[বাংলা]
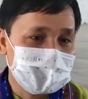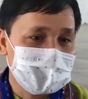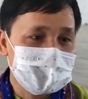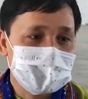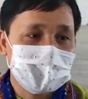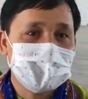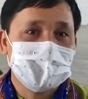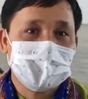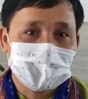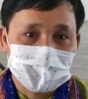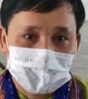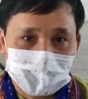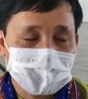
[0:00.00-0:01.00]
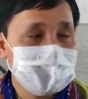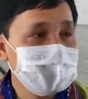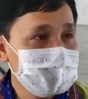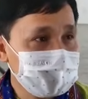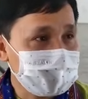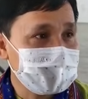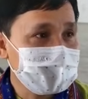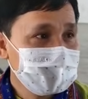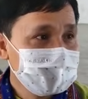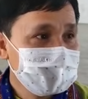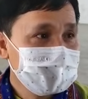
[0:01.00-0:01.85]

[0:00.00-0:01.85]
হিংসার আশ্রয় নিতে পারে